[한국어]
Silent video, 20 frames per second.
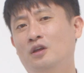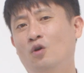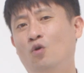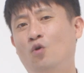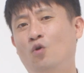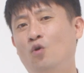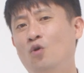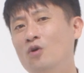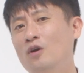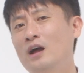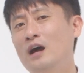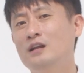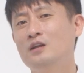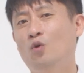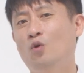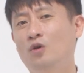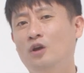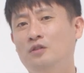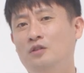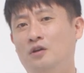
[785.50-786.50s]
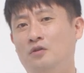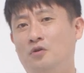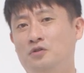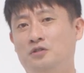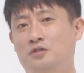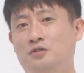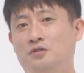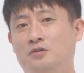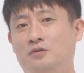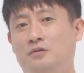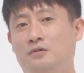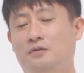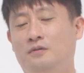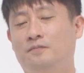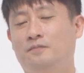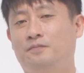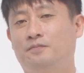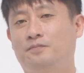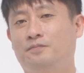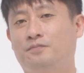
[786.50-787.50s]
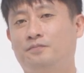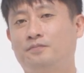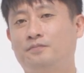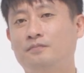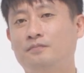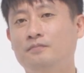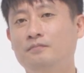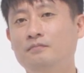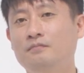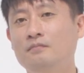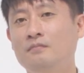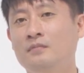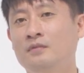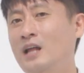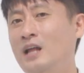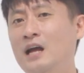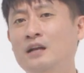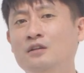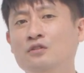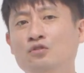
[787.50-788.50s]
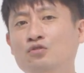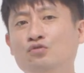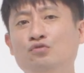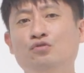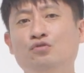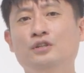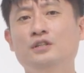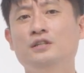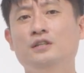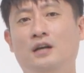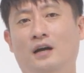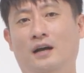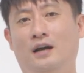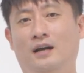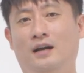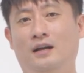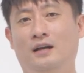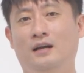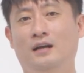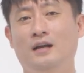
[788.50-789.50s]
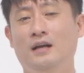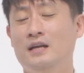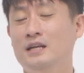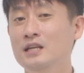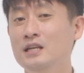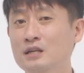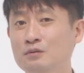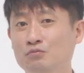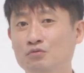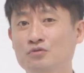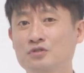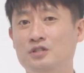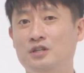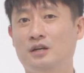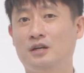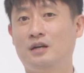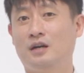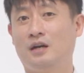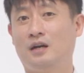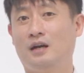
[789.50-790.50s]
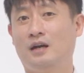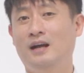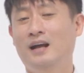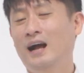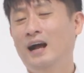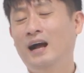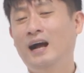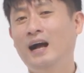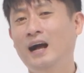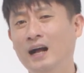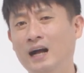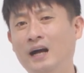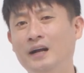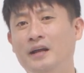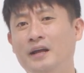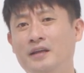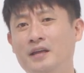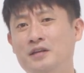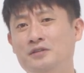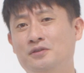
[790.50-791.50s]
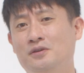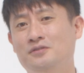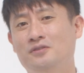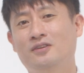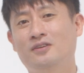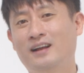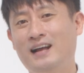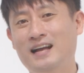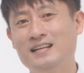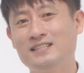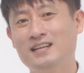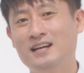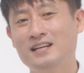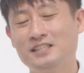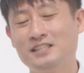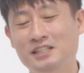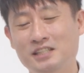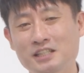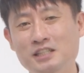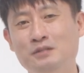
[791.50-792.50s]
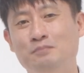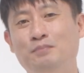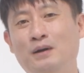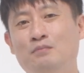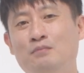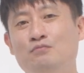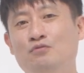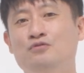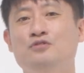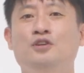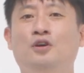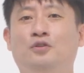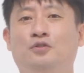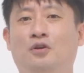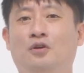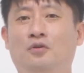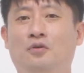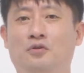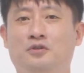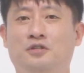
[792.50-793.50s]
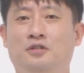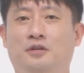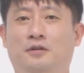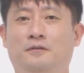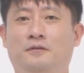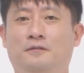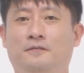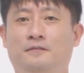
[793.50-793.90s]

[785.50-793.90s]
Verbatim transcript: 혼란이 오게 된 것이죠. 나는 누구인가? 이 문제가 하갈에게 있어서 가장 시급한 문제였던 것이에요.